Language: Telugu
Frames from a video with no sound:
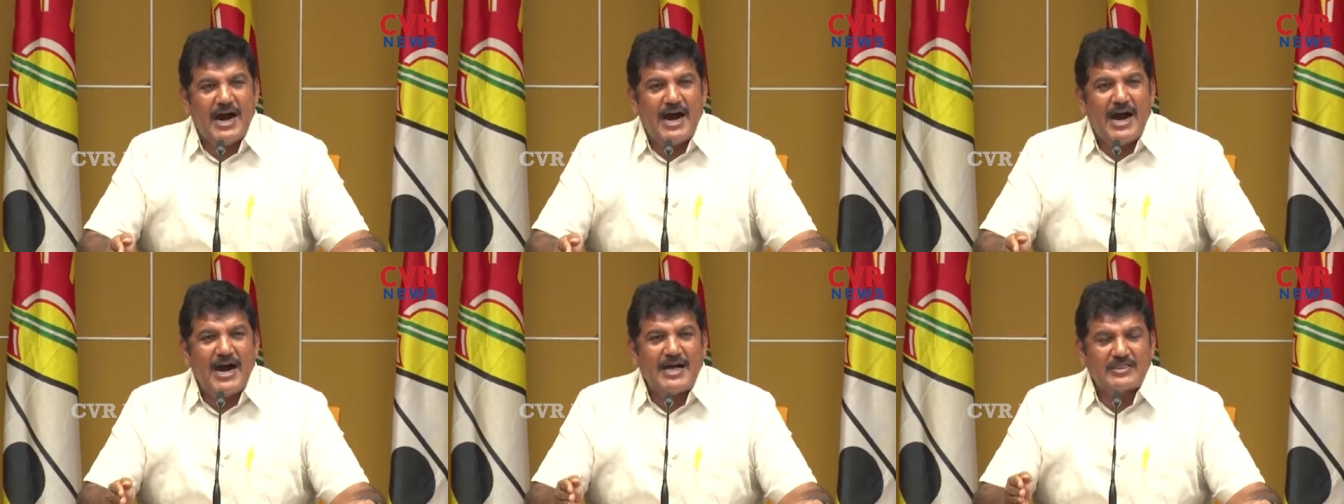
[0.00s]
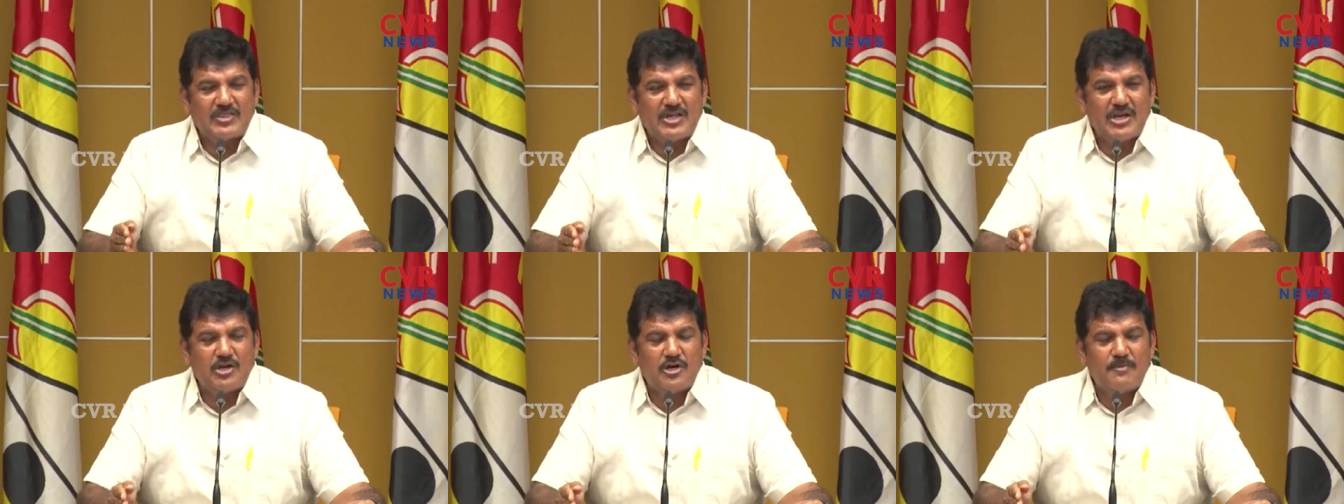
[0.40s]
ఆ
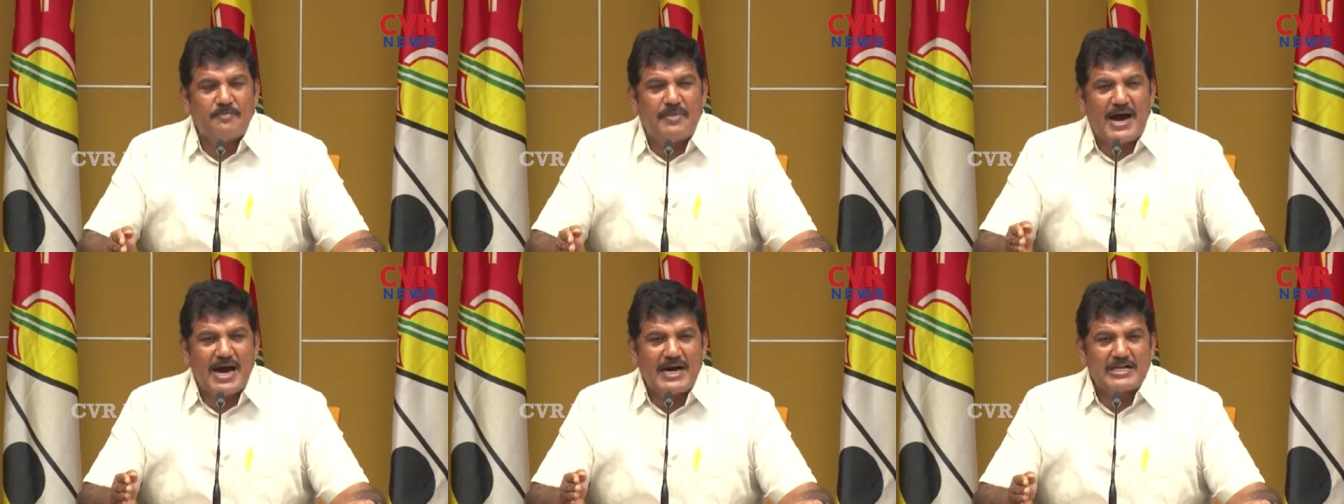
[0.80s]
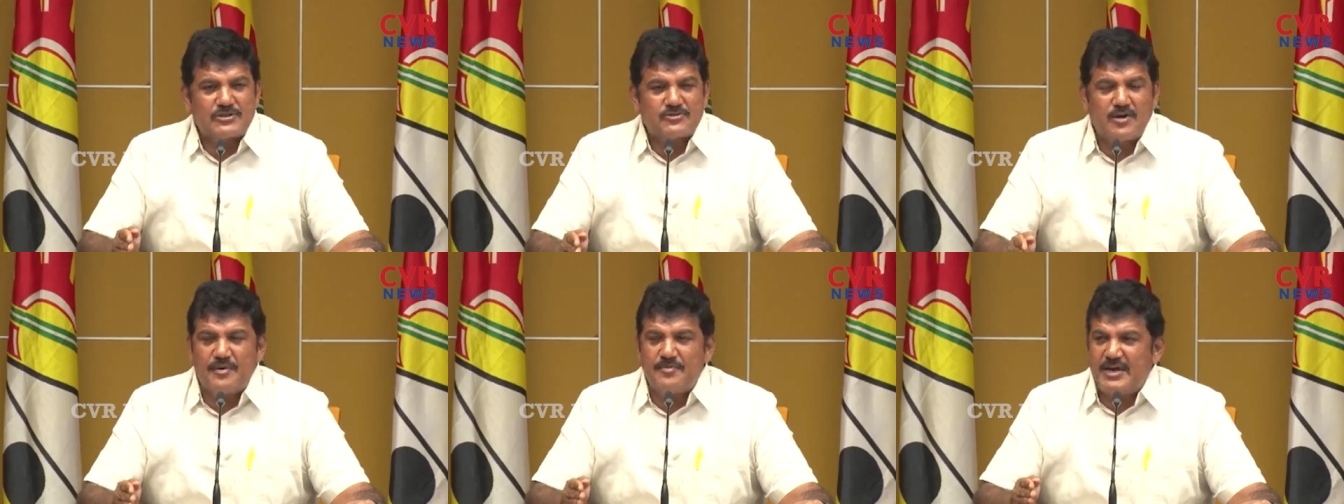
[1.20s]
హత్యలో
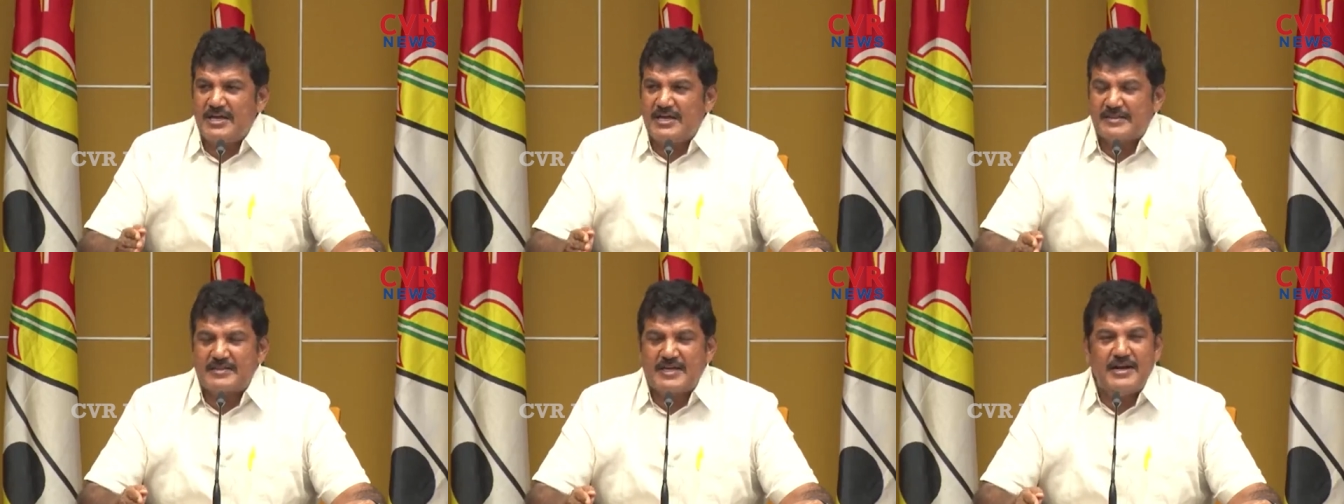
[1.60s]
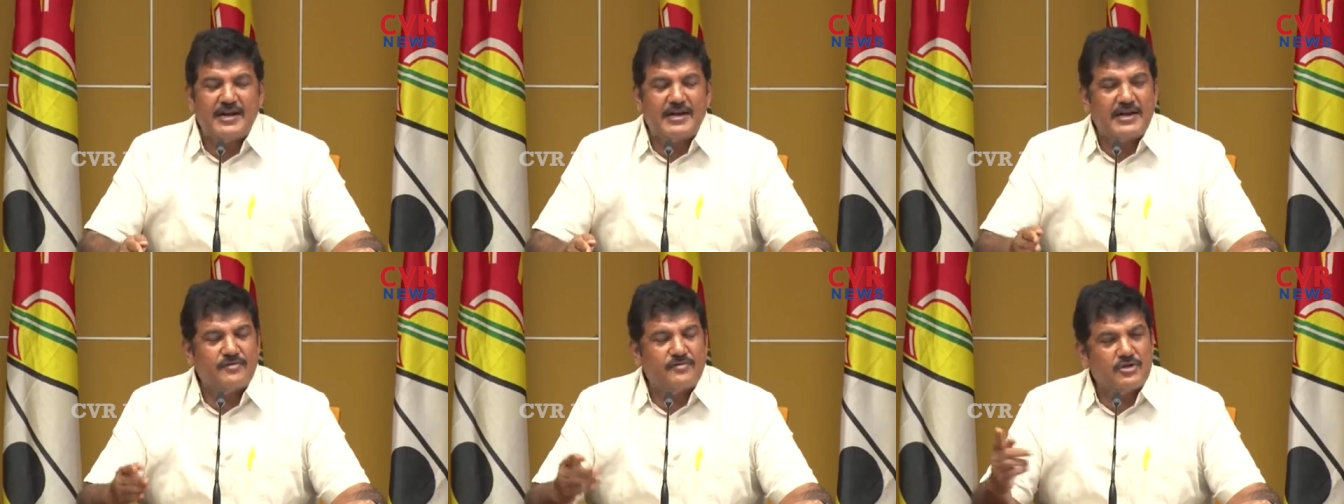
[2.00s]
భాగస్వామైన
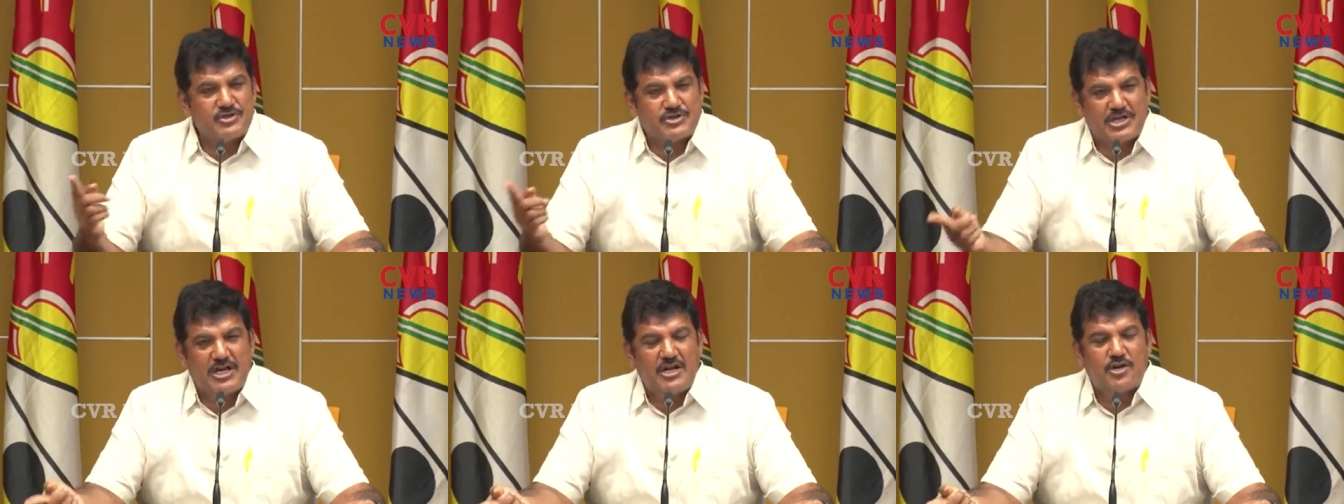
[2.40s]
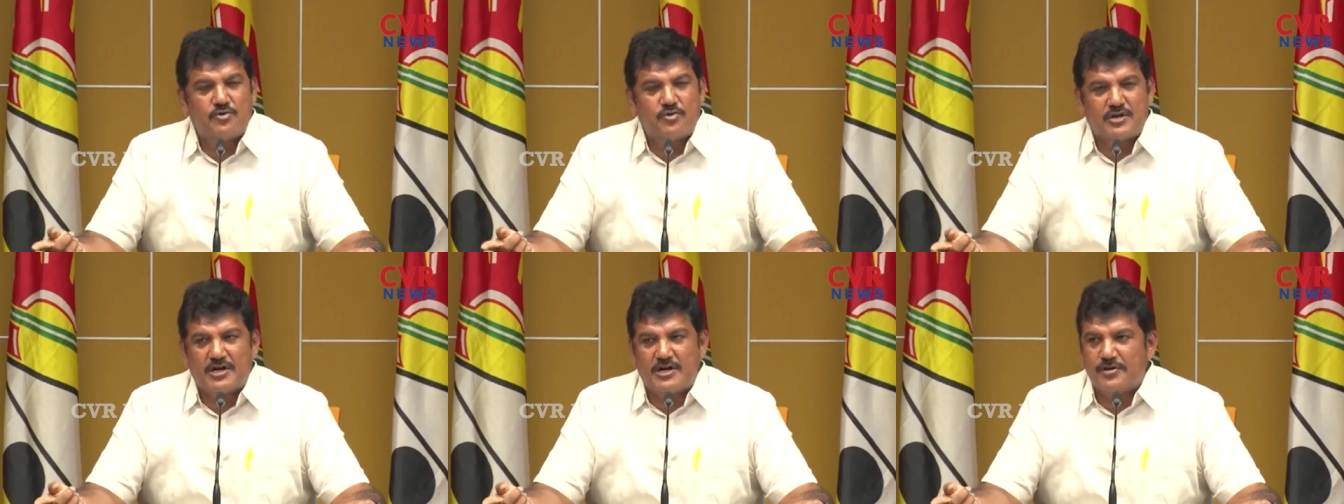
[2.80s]
తండ్రి ఏమో జైల్లో
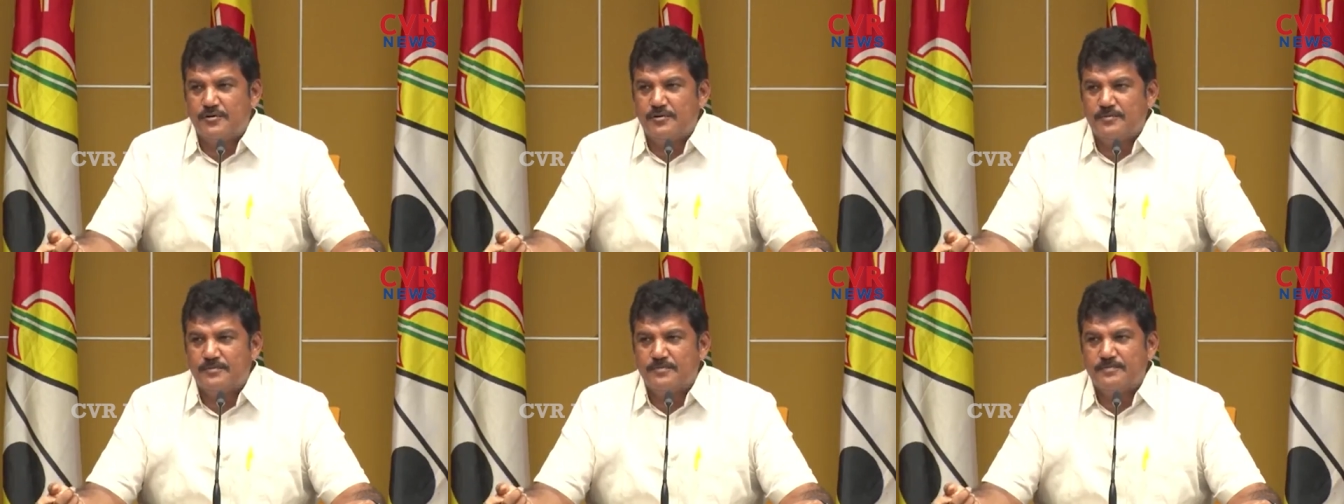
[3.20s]
ఉంటాడు